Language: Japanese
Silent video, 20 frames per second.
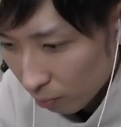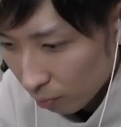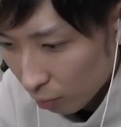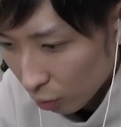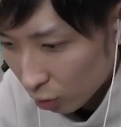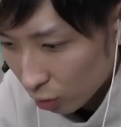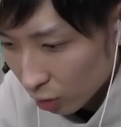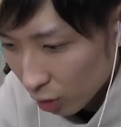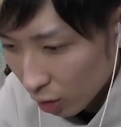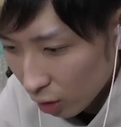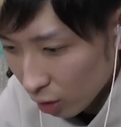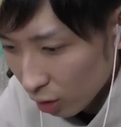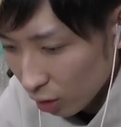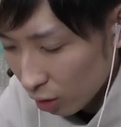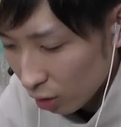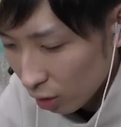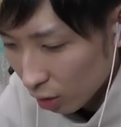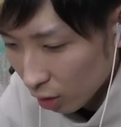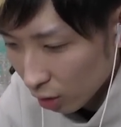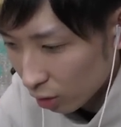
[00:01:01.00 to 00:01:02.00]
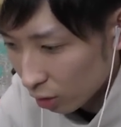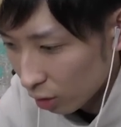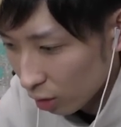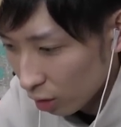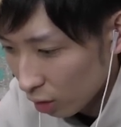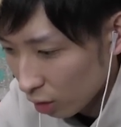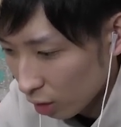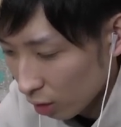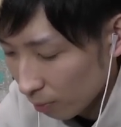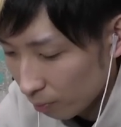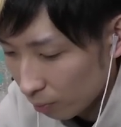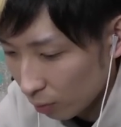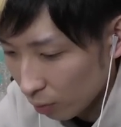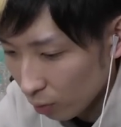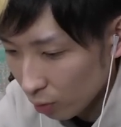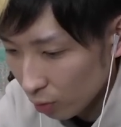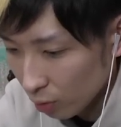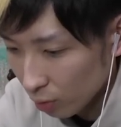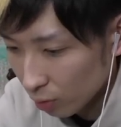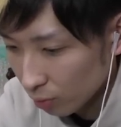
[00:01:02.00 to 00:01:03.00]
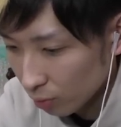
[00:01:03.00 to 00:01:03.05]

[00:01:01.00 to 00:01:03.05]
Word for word: ポップゲラゲラポップ。